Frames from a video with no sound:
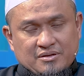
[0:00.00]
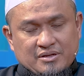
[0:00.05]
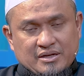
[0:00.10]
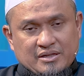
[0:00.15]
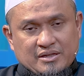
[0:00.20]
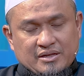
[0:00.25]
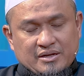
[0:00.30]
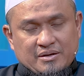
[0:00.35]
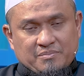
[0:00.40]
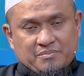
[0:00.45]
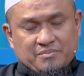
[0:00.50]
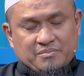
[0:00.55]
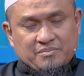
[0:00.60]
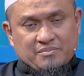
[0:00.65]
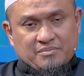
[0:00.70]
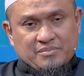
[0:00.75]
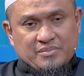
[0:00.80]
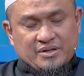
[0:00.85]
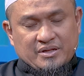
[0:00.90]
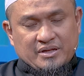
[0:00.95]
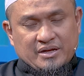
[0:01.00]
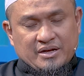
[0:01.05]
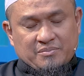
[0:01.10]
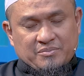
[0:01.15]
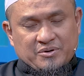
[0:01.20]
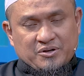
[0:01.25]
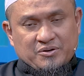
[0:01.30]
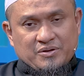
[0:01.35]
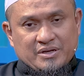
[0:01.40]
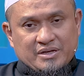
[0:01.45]
dan tidak
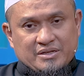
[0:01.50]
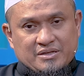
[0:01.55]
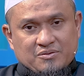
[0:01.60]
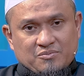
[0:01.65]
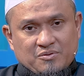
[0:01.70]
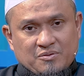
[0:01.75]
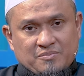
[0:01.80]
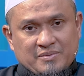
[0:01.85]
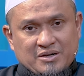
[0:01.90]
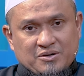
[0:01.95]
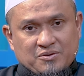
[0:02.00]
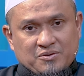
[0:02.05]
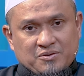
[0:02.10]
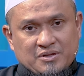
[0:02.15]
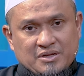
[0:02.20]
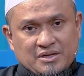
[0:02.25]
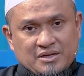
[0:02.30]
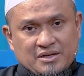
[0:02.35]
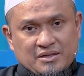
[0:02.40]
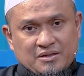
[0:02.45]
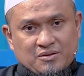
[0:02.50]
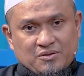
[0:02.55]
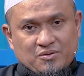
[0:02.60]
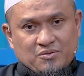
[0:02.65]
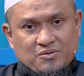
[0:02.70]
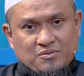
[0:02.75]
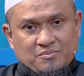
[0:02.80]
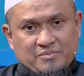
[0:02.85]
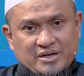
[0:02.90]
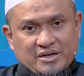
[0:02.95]
tidak menulis wa ma
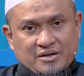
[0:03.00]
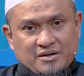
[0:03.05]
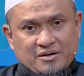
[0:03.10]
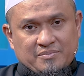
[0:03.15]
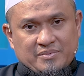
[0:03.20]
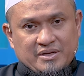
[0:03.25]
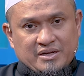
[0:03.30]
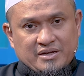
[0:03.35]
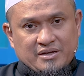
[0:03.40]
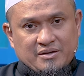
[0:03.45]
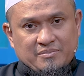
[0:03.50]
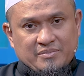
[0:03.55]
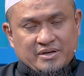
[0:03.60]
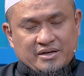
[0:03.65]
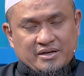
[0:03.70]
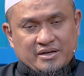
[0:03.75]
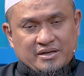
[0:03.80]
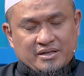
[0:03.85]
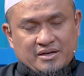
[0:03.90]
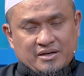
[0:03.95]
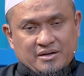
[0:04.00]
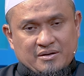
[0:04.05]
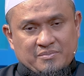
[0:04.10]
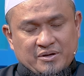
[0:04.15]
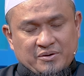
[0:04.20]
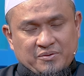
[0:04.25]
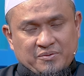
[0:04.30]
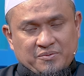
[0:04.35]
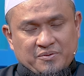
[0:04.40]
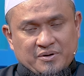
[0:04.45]
kuntaratlu min qablihi min
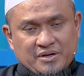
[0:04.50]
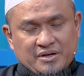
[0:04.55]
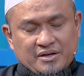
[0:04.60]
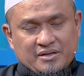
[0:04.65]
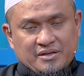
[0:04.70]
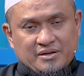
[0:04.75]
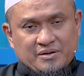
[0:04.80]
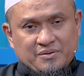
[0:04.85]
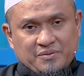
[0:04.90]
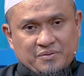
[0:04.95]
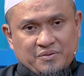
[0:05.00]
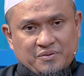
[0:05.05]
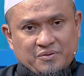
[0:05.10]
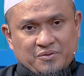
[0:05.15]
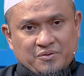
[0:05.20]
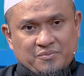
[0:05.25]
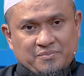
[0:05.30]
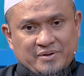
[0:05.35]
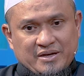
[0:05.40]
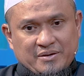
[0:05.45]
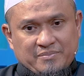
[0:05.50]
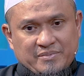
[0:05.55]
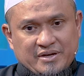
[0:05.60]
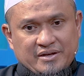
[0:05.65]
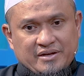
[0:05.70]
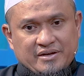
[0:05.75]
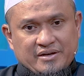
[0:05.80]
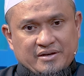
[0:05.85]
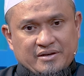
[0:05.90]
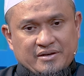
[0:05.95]
kitabi wa la tahutuhu bi
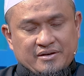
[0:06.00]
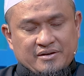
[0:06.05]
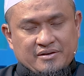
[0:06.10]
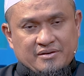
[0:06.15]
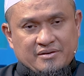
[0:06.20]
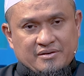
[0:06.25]
yaminik